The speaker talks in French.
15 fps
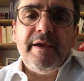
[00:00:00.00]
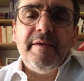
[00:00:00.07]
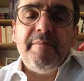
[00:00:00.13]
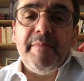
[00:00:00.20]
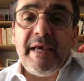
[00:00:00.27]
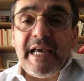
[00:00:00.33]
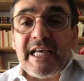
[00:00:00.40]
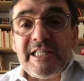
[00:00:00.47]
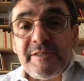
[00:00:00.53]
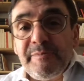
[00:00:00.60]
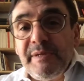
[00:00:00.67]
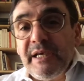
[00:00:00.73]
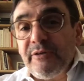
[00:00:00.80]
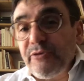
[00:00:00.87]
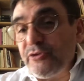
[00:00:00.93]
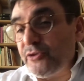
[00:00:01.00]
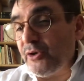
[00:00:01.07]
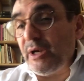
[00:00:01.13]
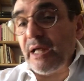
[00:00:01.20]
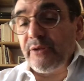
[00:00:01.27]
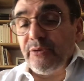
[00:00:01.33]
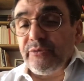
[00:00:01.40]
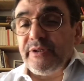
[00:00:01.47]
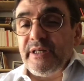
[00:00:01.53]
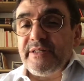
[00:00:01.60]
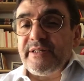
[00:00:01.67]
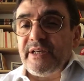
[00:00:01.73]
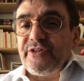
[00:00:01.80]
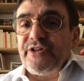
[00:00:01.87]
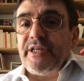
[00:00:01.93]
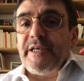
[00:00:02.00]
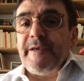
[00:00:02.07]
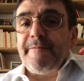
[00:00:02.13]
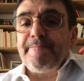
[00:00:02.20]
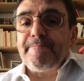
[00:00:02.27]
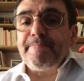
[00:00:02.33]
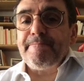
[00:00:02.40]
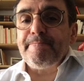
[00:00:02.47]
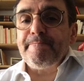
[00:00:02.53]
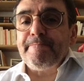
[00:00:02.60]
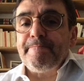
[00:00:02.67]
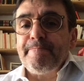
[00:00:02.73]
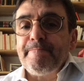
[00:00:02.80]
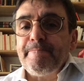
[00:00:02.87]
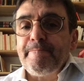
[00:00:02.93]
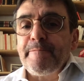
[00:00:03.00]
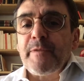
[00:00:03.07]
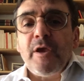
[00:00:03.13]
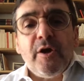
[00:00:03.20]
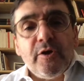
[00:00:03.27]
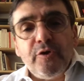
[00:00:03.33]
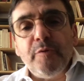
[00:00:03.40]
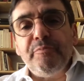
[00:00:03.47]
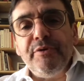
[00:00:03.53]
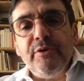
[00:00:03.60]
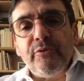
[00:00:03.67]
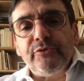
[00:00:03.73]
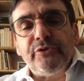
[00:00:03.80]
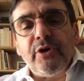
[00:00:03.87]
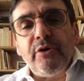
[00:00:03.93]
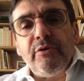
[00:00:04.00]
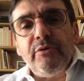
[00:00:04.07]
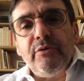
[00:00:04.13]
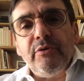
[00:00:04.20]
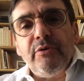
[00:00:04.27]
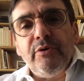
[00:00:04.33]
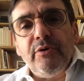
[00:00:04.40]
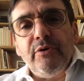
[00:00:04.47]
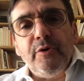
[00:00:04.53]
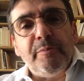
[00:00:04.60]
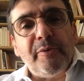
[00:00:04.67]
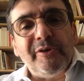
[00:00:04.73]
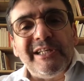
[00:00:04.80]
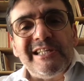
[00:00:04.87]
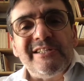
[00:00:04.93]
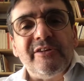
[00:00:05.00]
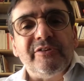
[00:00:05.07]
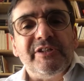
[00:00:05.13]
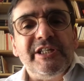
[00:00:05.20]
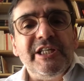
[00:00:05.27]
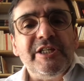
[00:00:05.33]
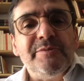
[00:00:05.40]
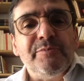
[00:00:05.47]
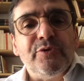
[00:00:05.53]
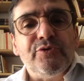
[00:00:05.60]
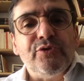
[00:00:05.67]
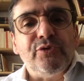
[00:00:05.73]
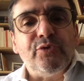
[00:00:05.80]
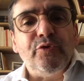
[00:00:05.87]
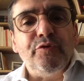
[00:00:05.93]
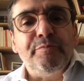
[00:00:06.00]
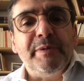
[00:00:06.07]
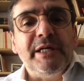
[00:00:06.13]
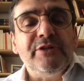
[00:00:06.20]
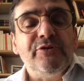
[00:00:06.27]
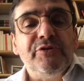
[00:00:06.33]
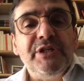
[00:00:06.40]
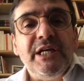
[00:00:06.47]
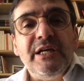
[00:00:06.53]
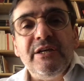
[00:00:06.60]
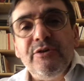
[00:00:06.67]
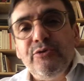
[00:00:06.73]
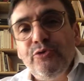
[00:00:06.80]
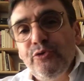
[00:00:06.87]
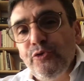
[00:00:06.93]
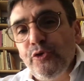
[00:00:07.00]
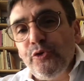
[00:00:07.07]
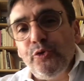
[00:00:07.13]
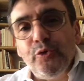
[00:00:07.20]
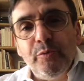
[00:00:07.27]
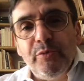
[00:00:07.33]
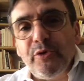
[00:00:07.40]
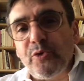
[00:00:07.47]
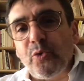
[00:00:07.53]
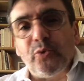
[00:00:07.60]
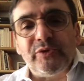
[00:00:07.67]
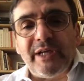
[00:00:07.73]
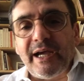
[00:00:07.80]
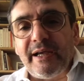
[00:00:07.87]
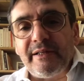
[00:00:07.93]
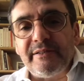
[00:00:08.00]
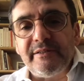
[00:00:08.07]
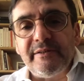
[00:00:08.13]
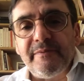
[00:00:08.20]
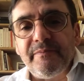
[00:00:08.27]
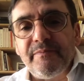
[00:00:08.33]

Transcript: Mais est-ce bien de cela dont il s'agit Depuis longtemps, le protestantisme se trouve prisonnier d'une double contrainte.